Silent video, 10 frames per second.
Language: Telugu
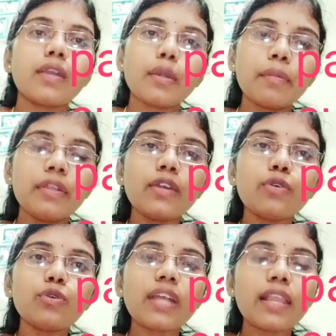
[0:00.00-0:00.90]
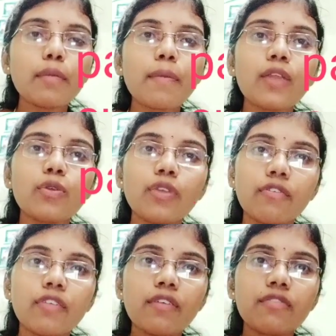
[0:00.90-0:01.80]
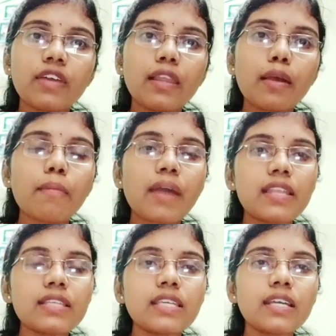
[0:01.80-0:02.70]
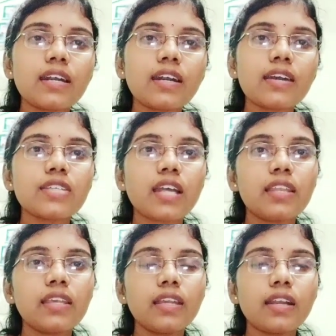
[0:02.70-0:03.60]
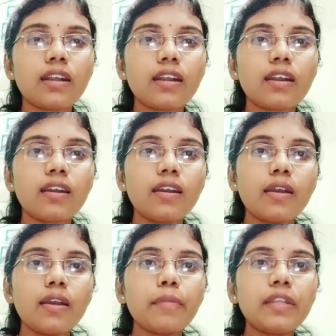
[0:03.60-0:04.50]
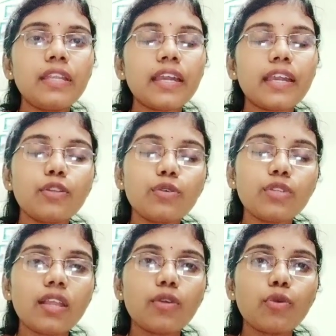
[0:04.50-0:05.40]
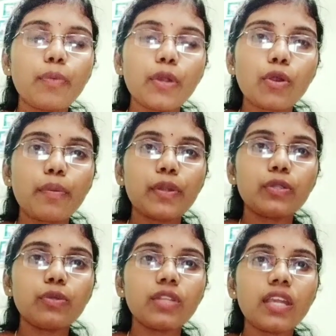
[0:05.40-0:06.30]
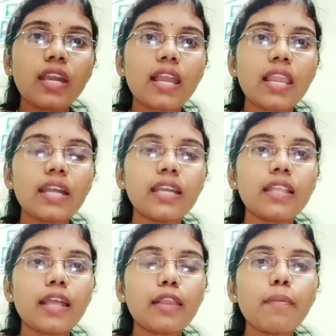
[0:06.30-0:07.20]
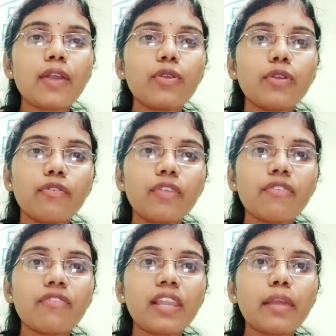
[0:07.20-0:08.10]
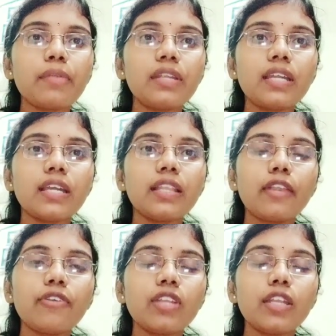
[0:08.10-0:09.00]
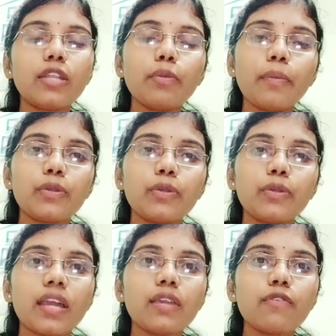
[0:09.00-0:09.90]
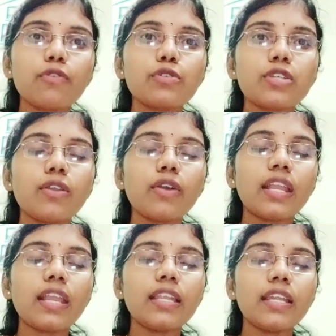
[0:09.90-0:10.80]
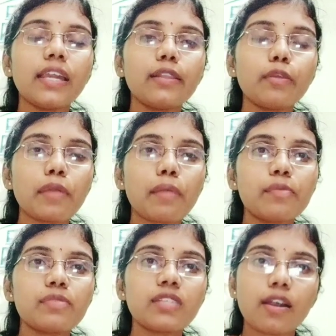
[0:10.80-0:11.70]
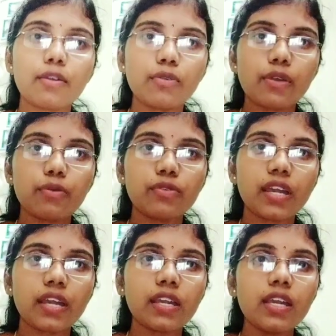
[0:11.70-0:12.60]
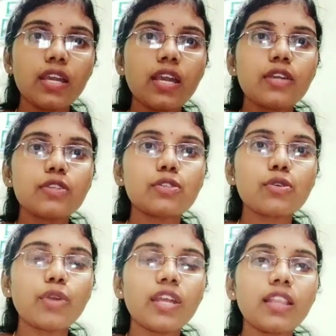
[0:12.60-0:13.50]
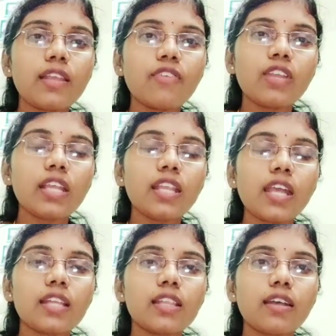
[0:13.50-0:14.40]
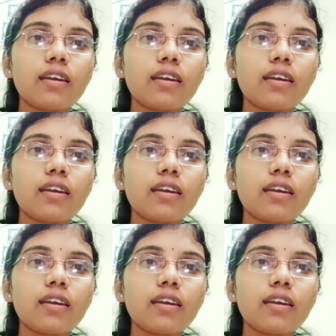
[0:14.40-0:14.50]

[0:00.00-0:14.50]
బిడ్డకు తల్లిపాలు ఇవ్వడం వల్ల మానసికంగా శారీరకంగా బిడ్డ ఎదుగుదలకు ఉపయోగపడుతుంది అలాగే తల్లిపాలు ఇవ్వడం వల్ల బిడ్డకి తెలివితేటలు పెరుగుతాయి ఫ్యూచర్లో ఎలాంటి హెల్త్ ప్రాబ్లమ్స్ రాకుండా ఉంటాయి సో ఎంత వీలైతే అంత